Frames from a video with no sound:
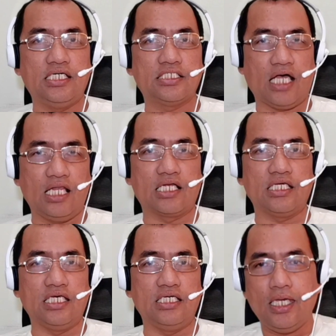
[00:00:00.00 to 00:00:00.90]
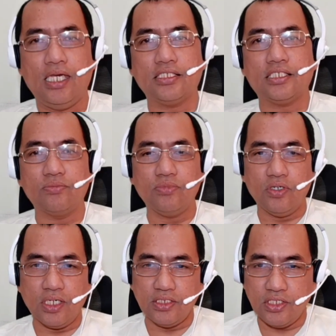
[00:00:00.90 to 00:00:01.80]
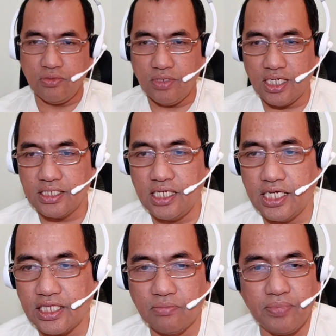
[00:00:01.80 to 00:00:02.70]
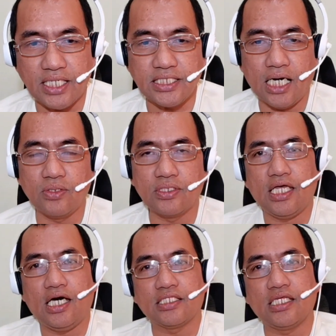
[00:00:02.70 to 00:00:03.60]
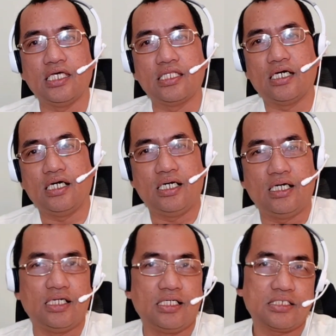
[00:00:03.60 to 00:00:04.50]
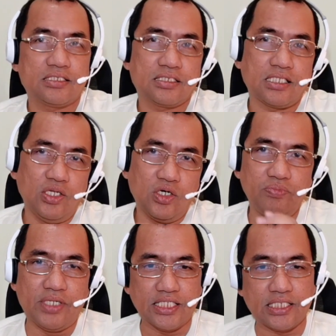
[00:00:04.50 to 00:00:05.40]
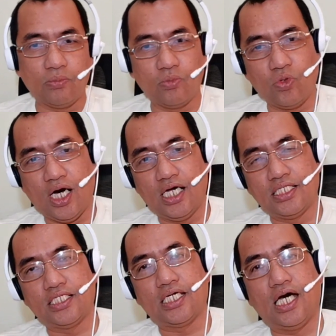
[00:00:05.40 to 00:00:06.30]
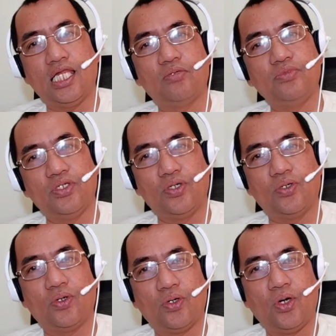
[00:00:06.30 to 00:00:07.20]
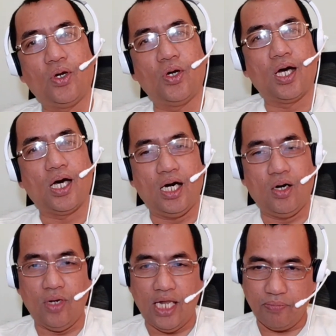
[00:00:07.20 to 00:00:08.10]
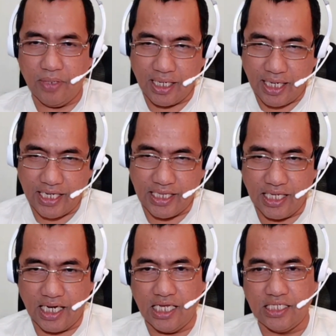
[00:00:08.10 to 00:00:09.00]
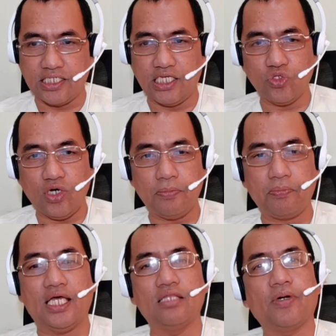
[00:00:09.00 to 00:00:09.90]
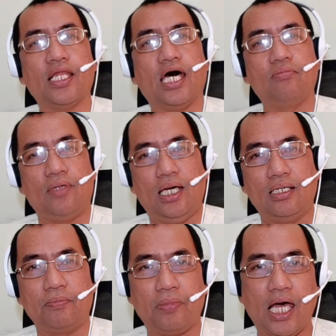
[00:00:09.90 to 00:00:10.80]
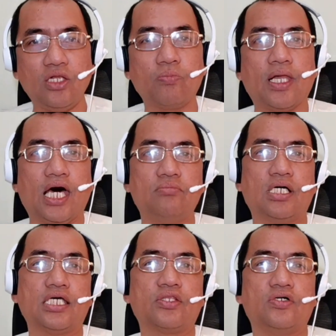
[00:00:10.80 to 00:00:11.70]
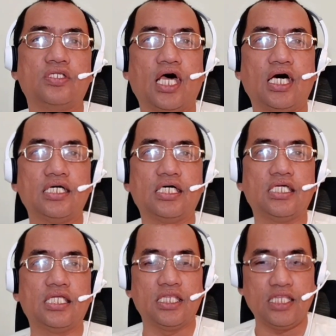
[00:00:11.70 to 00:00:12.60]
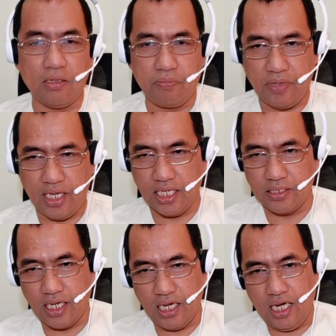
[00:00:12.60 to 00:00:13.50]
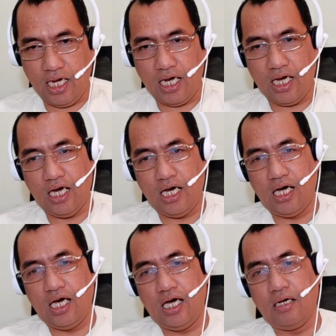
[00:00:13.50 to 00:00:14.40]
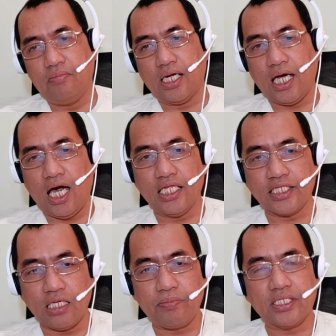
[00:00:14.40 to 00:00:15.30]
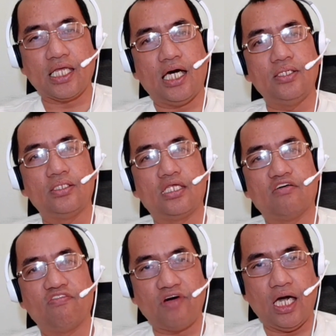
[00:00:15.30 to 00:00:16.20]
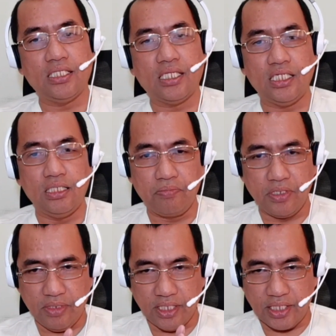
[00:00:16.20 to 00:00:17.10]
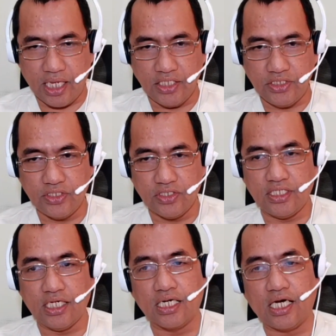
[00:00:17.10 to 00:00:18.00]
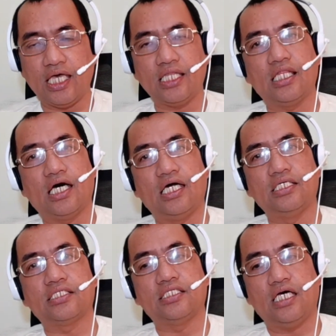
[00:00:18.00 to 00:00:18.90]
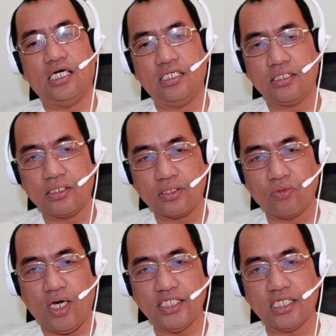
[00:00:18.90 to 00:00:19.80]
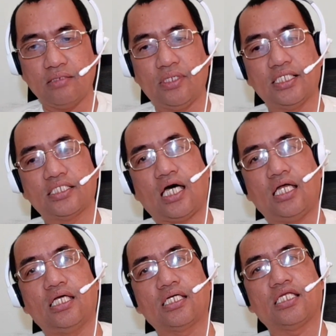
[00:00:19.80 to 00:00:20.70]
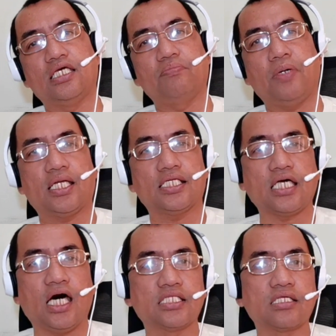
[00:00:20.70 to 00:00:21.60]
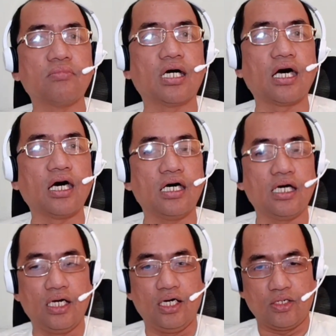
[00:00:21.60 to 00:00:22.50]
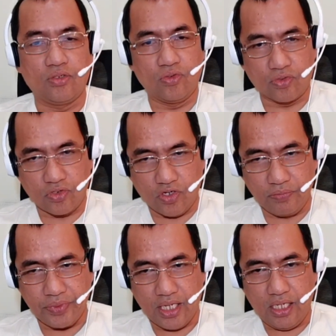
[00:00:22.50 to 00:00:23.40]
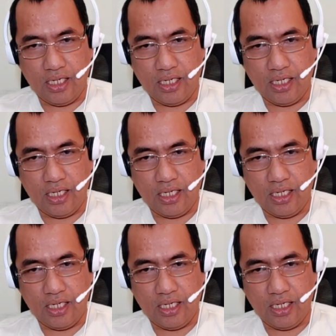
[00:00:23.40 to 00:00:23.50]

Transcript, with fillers: salary. Eh Sir Bong, ano yung mga date ng pagsahod natin uh, sa loob ng isang buwan? Alam nyo, uh, wala pang guidelines. Ito ay plan pa lamang, plano pa lamang ito ng DepEd uh, mag-aantay tayo ng final implementation ng guidelines ng twice a month salary para sa ating mga guro.